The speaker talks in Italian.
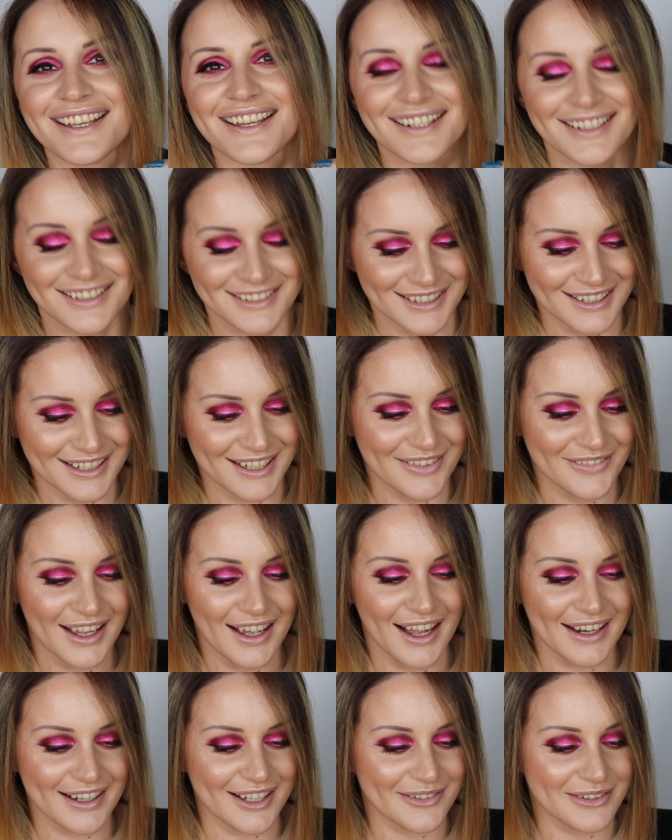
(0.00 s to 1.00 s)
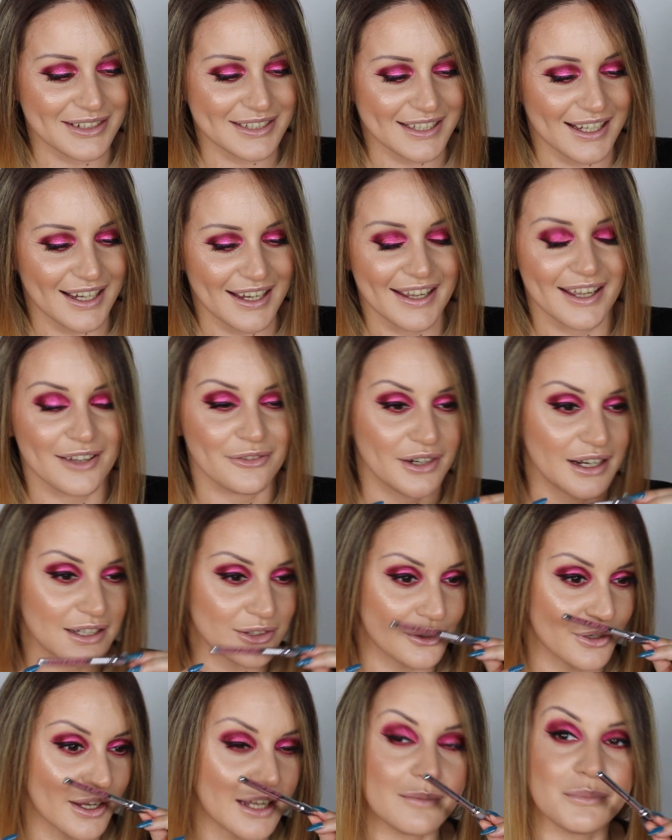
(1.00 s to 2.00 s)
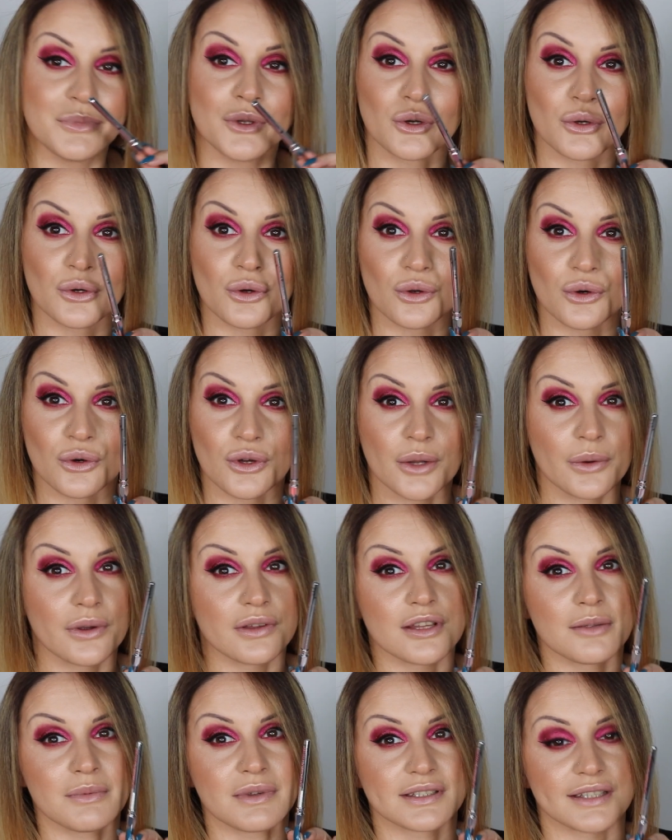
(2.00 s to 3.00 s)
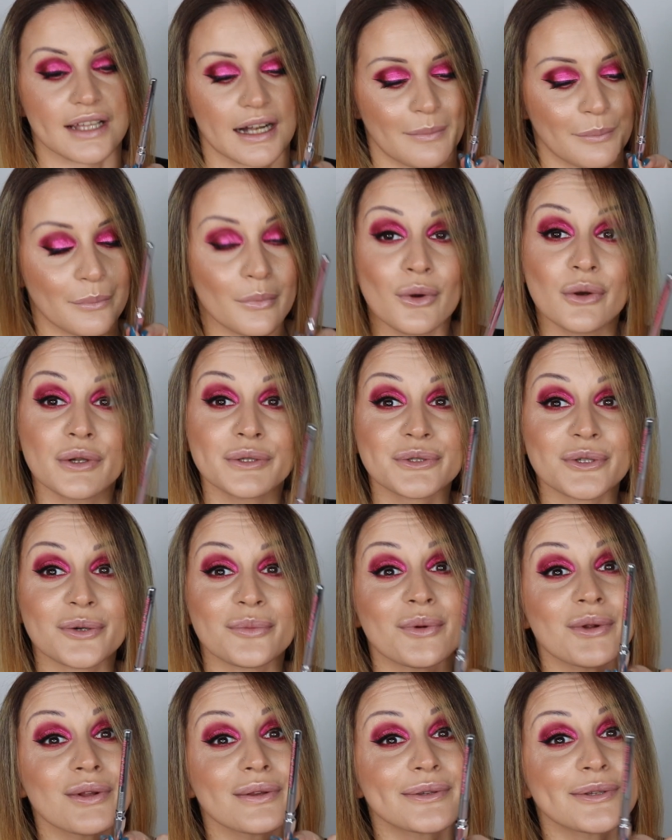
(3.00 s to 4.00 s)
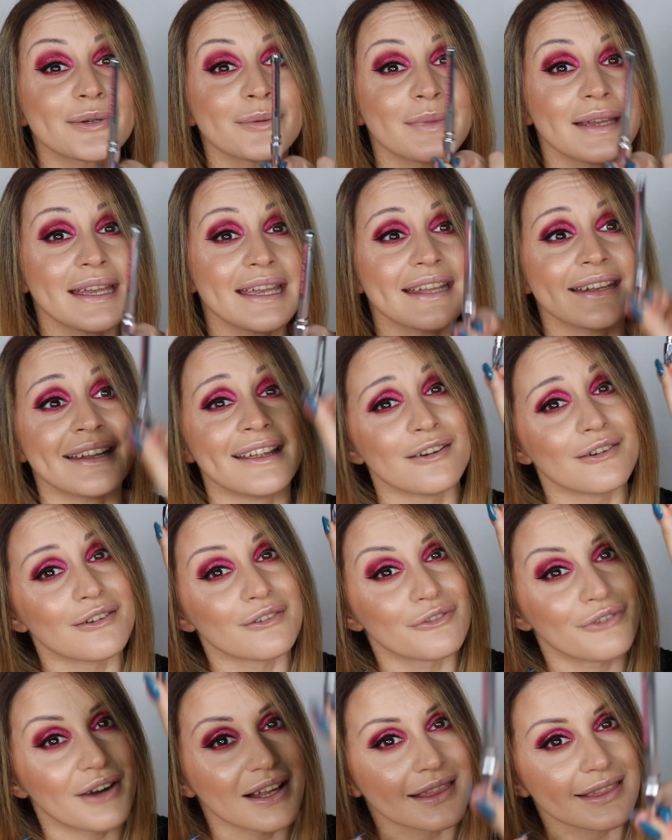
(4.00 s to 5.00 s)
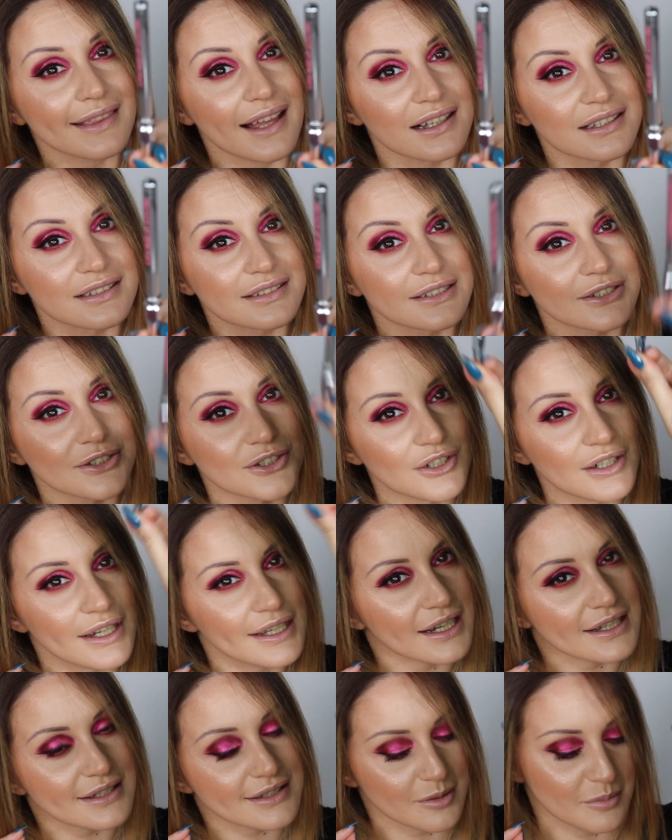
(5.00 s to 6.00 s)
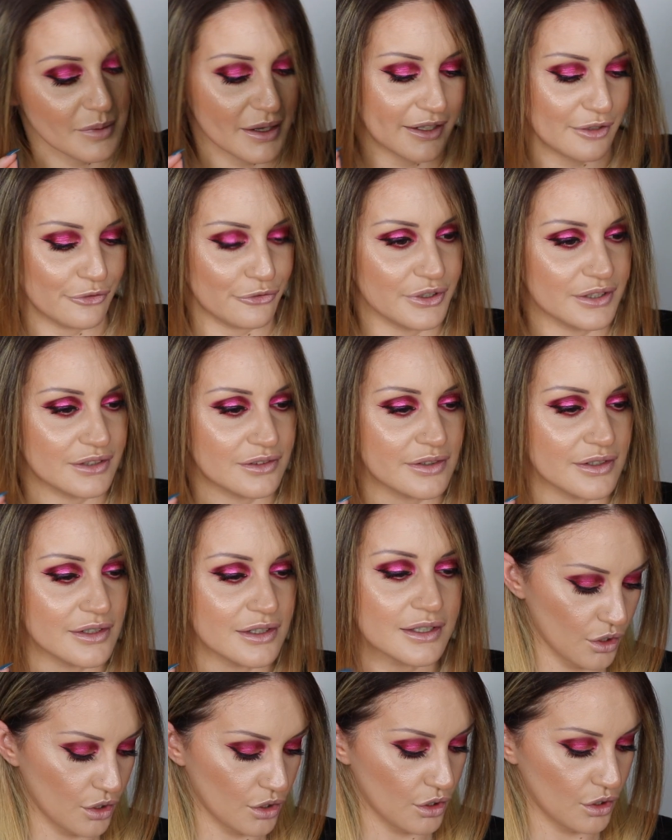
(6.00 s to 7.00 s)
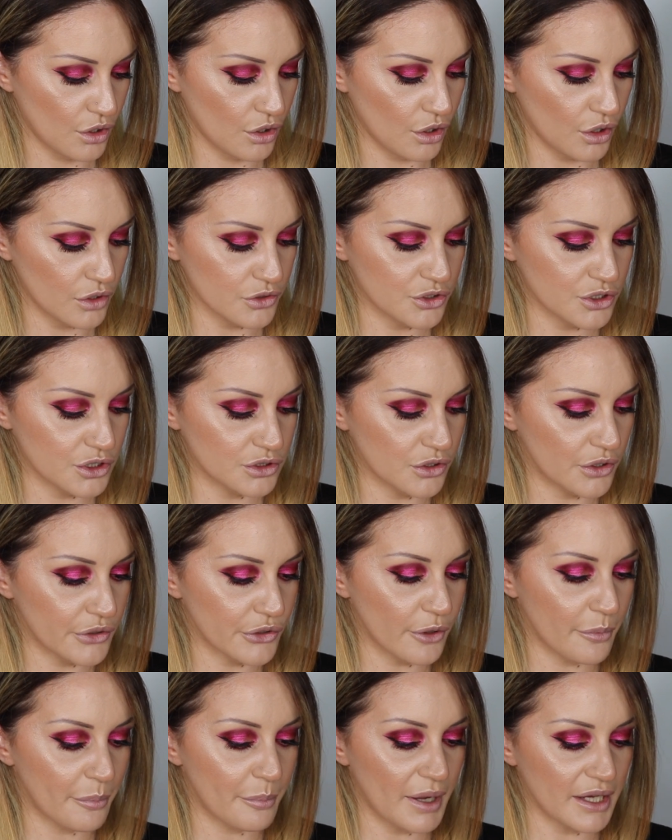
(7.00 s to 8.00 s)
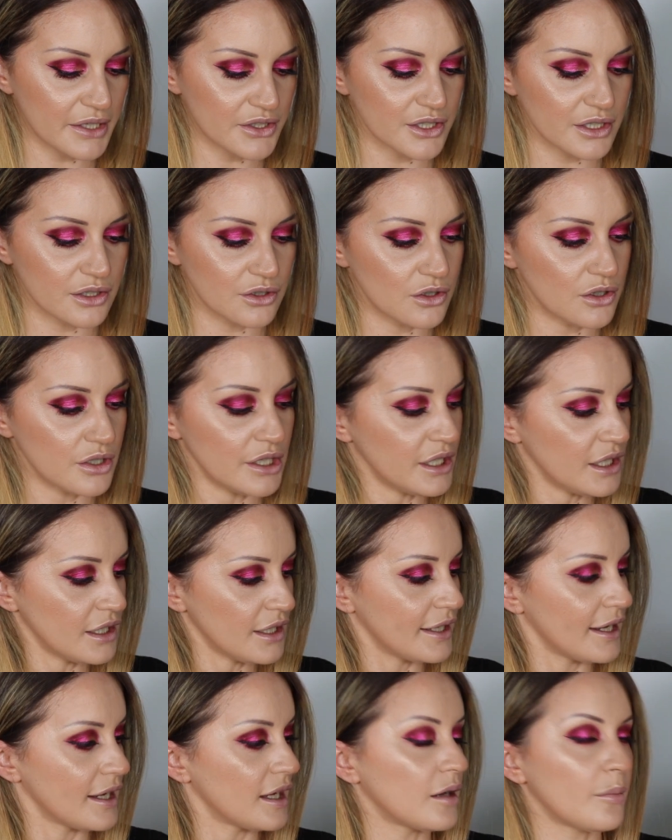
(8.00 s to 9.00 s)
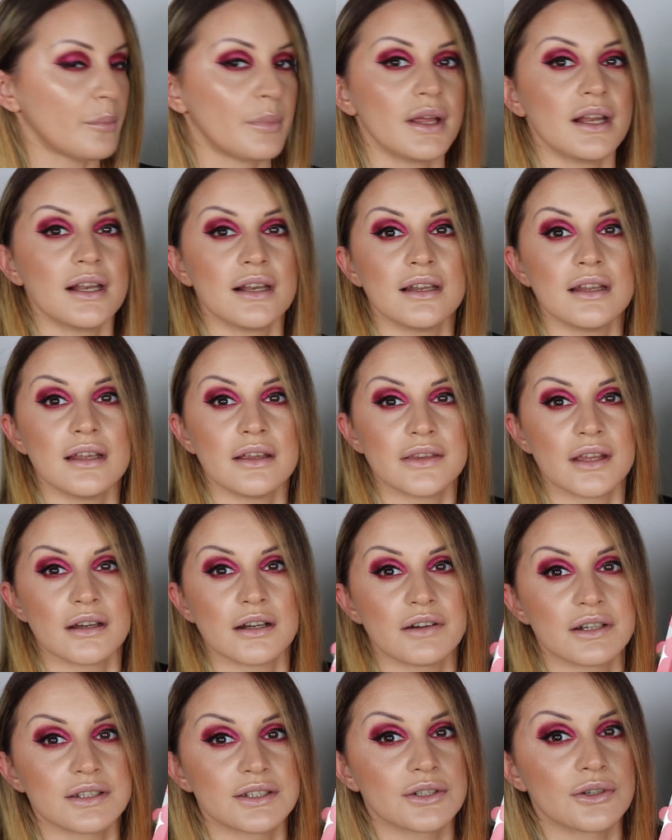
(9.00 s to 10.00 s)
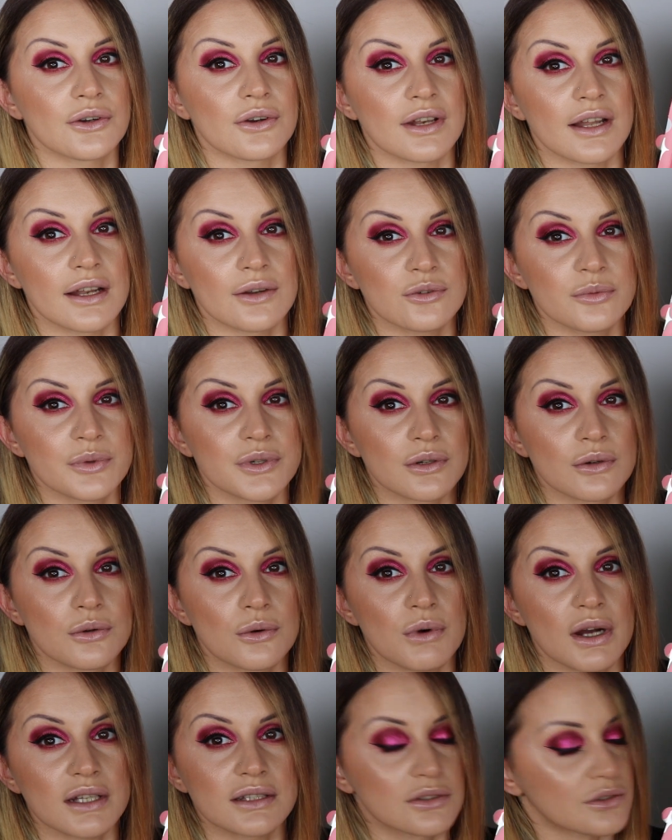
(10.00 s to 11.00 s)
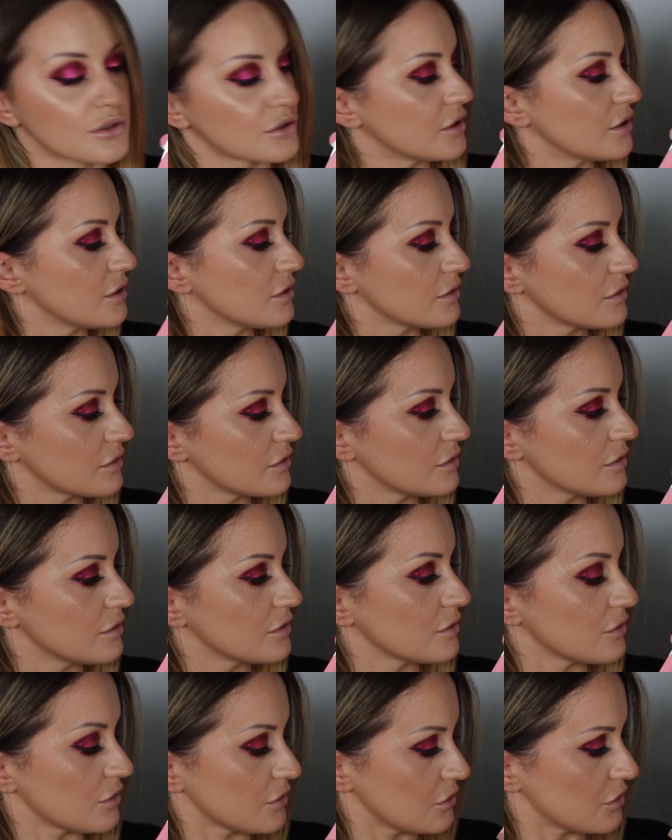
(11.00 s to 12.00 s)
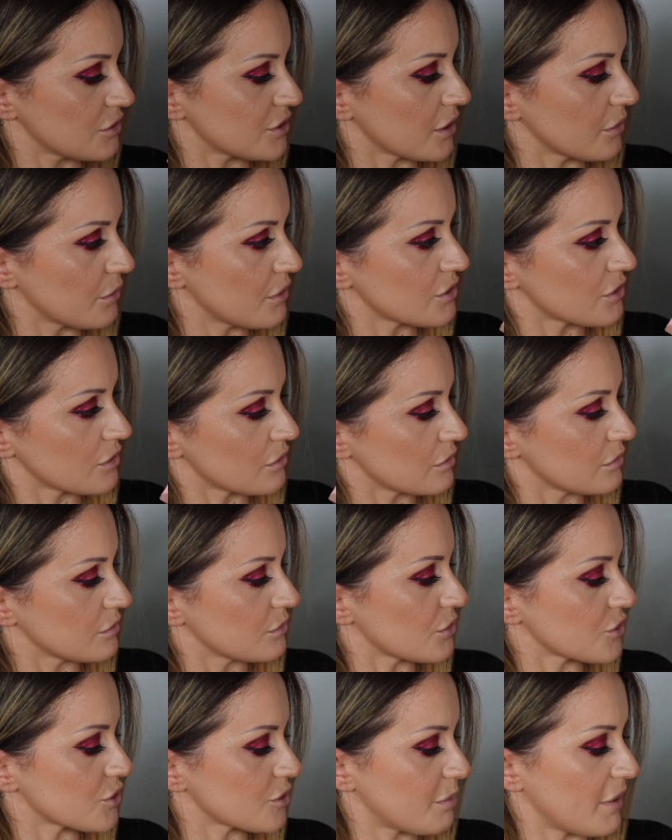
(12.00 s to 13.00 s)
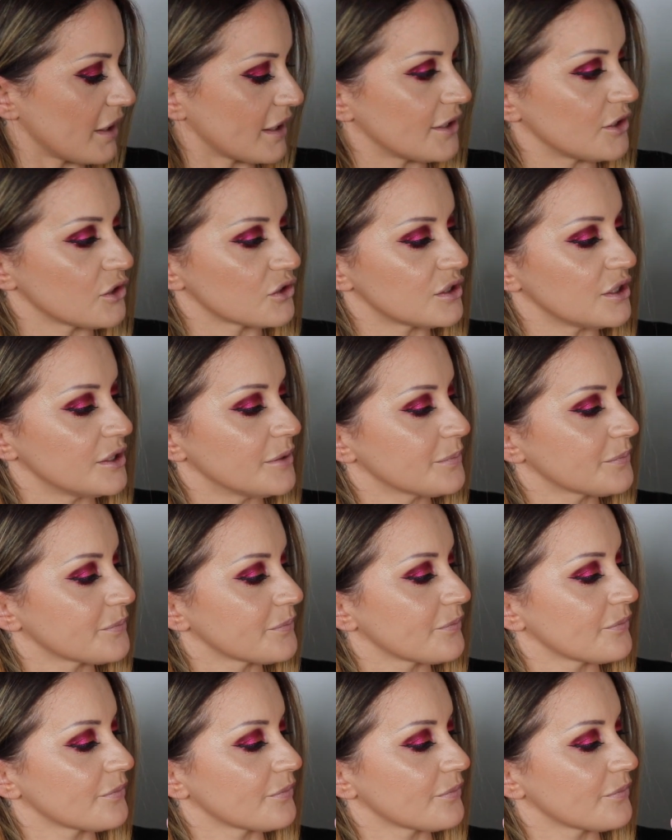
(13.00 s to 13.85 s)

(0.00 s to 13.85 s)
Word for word: che ridere anche questa è fra l'altro è il mio colore quindi mi starà molto molto bene fantastico grazie Benefit oggi non ho pacche con i capelli andiamo avanti con la numero 4 cos'è questo? uno specchio sì?